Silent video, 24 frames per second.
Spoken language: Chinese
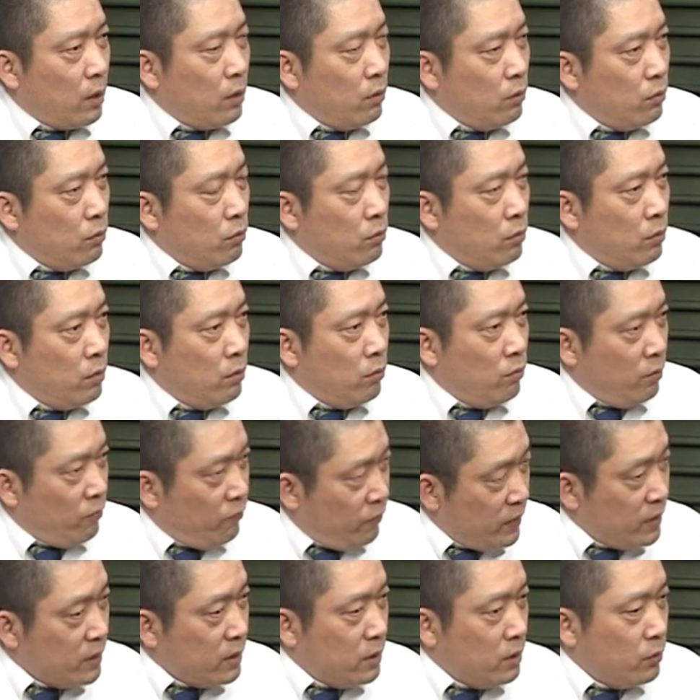我
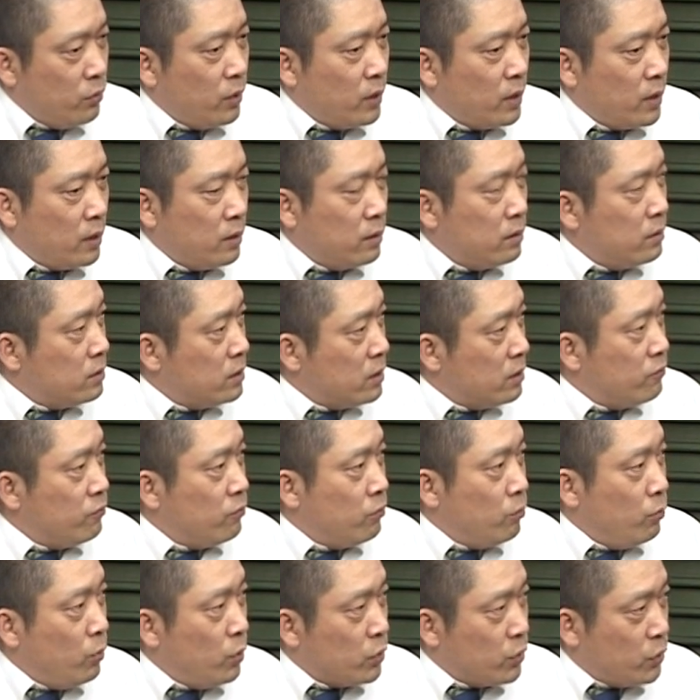分析越南政
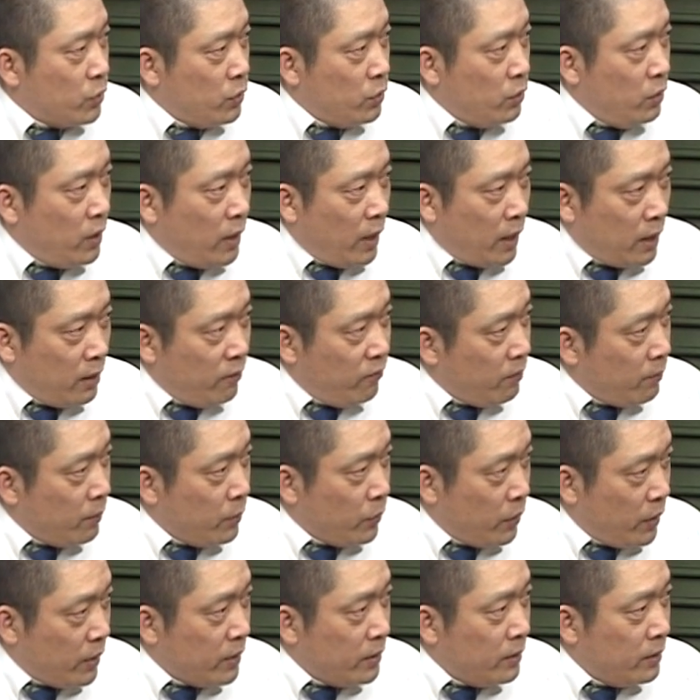府默许有两个方面
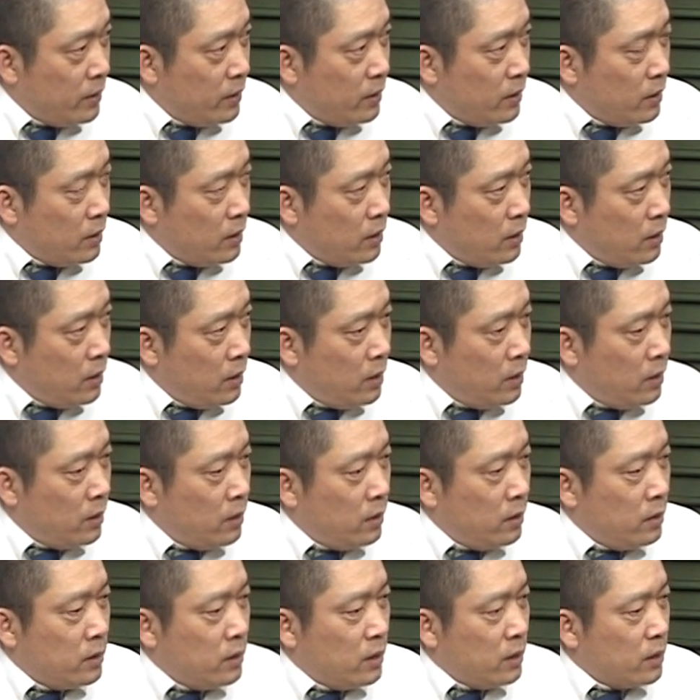原
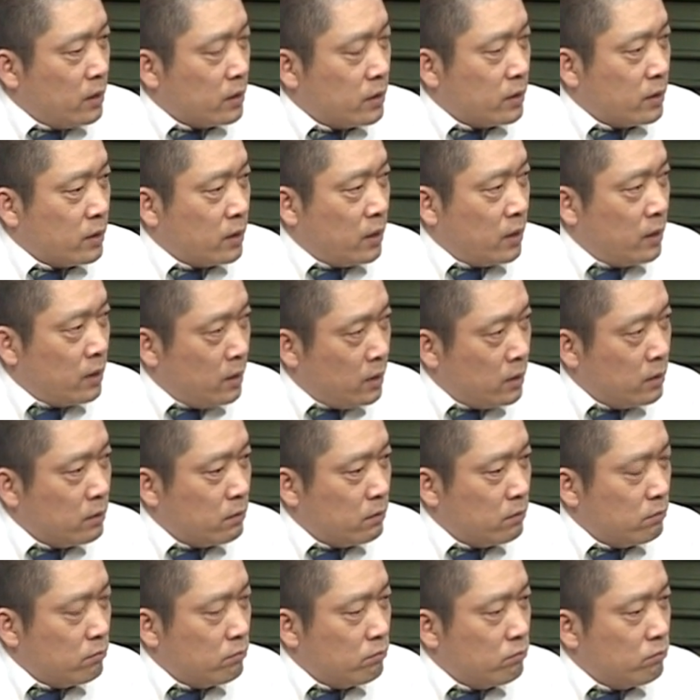因，一个是可能。
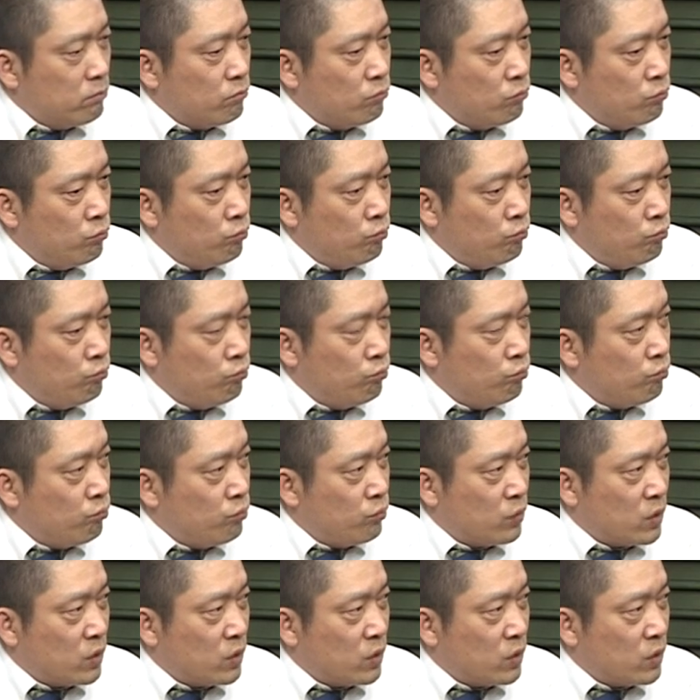嗯，